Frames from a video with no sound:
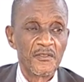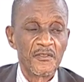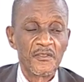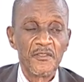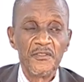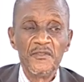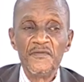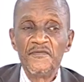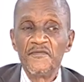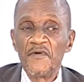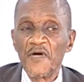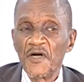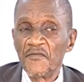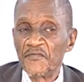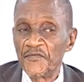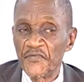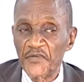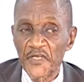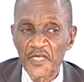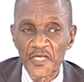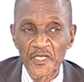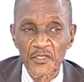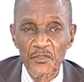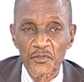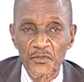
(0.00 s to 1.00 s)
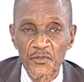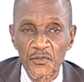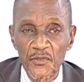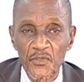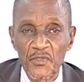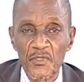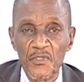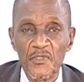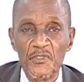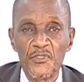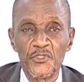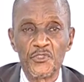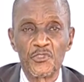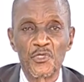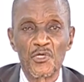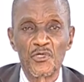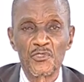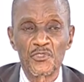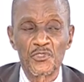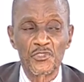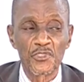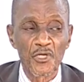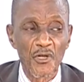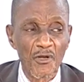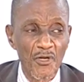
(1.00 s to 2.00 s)
qui va faire que les
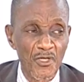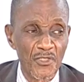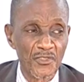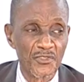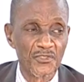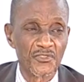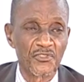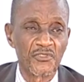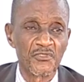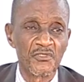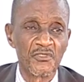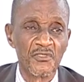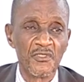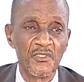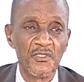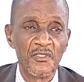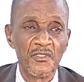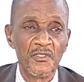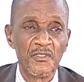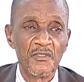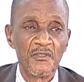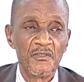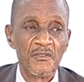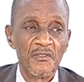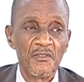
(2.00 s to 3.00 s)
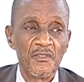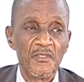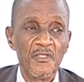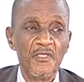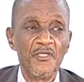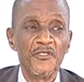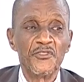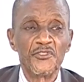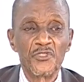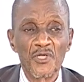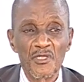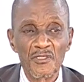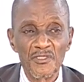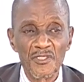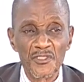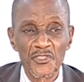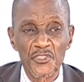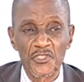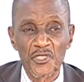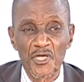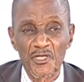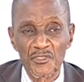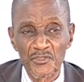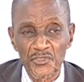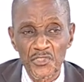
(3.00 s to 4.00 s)
gens changent. Les gens ne
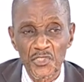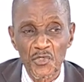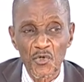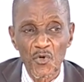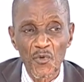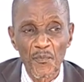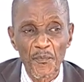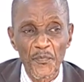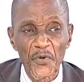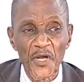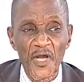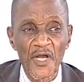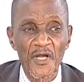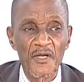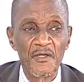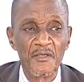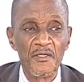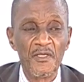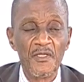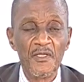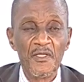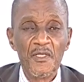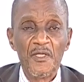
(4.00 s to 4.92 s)
changeront pas.